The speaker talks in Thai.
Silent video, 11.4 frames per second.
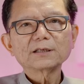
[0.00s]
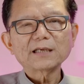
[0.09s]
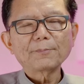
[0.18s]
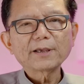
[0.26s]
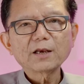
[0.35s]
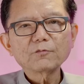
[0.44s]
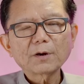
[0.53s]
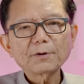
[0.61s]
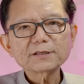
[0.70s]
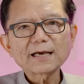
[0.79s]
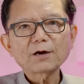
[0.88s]
อย่าไปคิดว่า
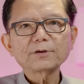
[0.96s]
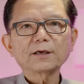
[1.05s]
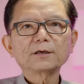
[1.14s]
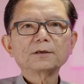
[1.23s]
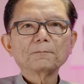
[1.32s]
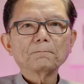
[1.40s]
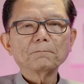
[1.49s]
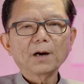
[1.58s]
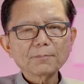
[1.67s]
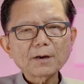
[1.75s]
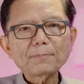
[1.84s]
พระเจ้าเนี่ย
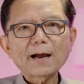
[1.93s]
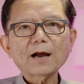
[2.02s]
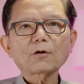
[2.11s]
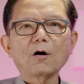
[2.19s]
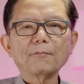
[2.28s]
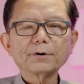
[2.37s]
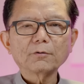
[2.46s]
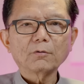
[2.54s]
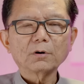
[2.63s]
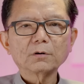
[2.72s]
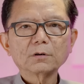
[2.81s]
เมินพระพักของพระอ
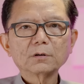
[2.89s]
งค์